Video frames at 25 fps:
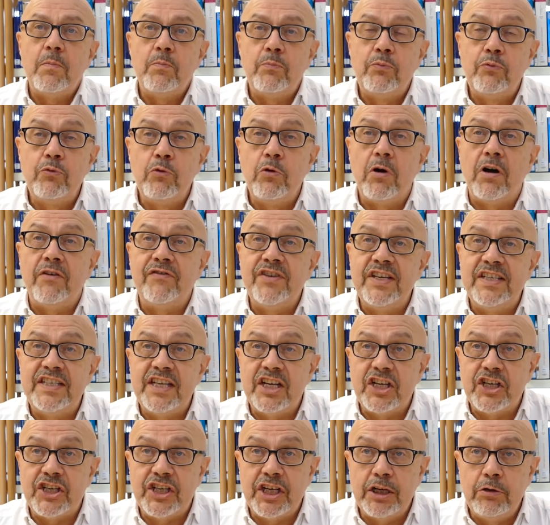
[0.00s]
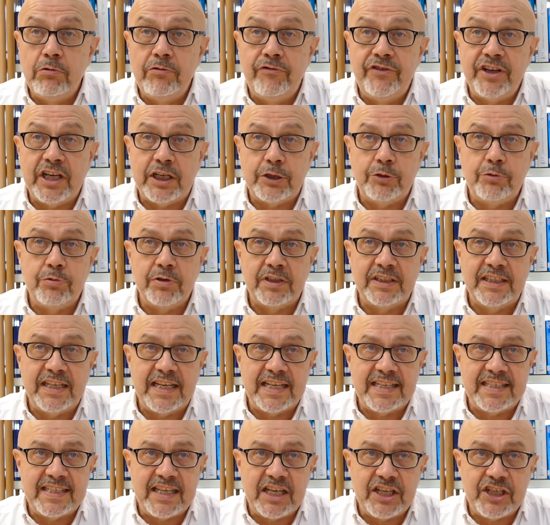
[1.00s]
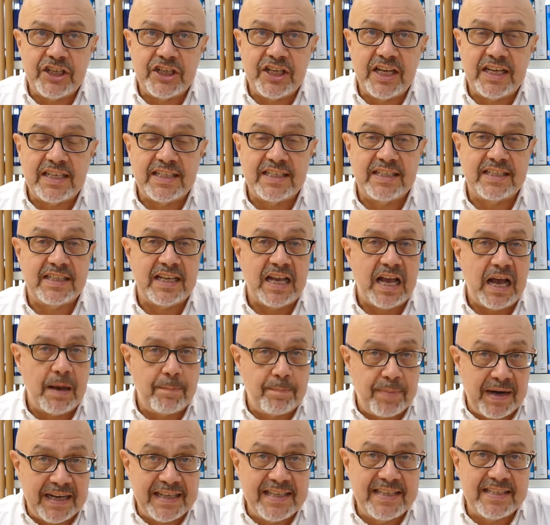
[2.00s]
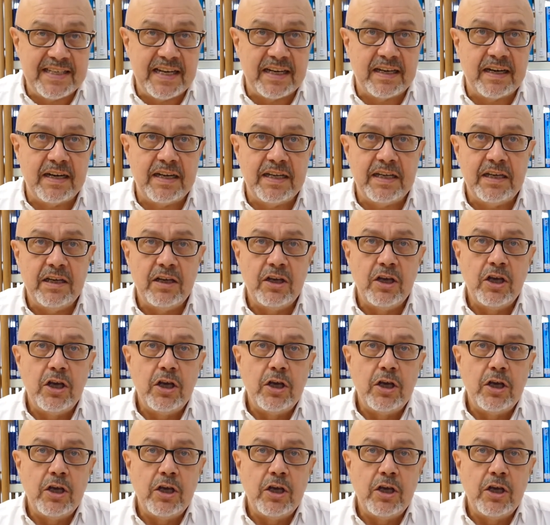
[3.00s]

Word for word: pour envisager l'ouverture des SHS à Paris-Saclay